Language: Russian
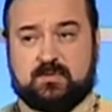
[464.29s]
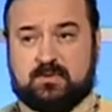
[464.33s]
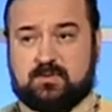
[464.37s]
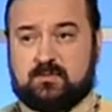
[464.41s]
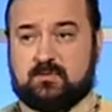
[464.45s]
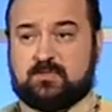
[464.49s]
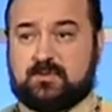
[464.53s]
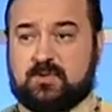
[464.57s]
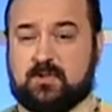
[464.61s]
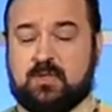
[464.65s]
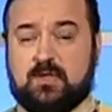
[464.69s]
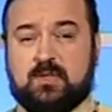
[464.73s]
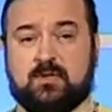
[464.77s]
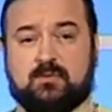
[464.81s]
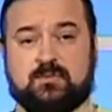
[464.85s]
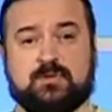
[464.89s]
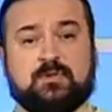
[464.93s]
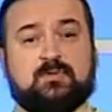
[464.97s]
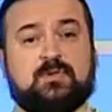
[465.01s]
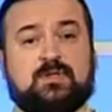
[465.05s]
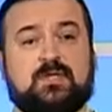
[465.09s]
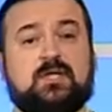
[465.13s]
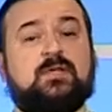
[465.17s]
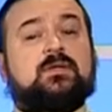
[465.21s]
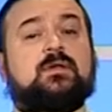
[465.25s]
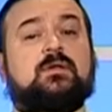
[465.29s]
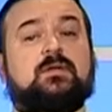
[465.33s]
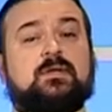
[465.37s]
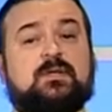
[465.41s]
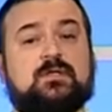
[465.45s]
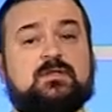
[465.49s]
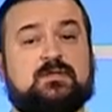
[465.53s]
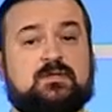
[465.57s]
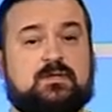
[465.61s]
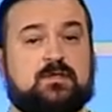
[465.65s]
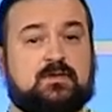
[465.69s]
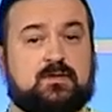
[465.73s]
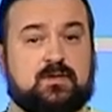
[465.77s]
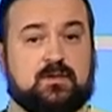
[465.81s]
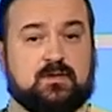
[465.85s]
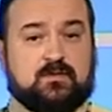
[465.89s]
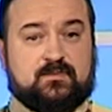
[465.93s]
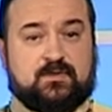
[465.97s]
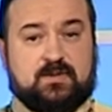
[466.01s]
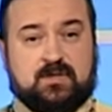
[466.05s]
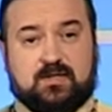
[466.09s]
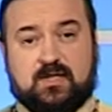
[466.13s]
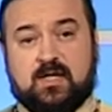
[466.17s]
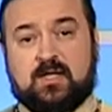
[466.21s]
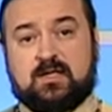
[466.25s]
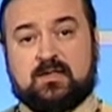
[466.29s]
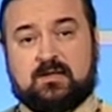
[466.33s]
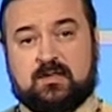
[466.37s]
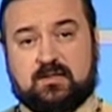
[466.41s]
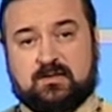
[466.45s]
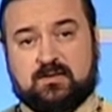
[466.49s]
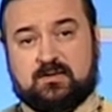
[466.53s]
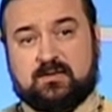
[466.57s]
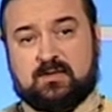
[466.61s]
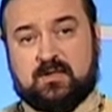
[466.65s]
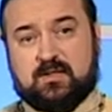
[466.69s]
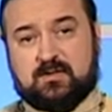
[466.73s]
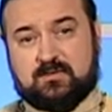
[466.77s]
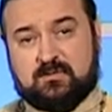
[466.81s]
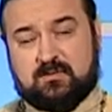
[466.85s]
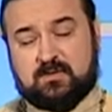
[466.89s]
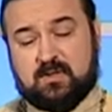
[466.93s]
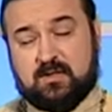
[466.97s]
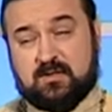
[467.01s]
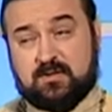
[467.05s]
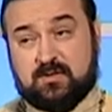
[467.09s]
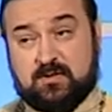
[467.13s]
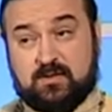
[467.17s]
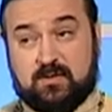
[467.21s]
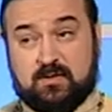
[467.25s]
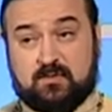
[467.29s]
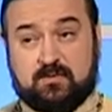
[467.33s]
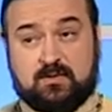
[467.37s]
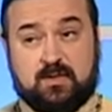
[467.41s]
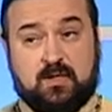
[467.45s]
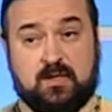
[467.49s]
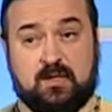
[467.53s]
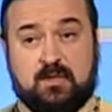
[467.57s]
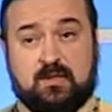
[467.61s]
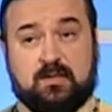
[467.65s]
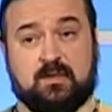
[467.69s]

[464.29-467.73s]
Вообще, в общем, идол из идолов. Такая красота, что дальше некуда.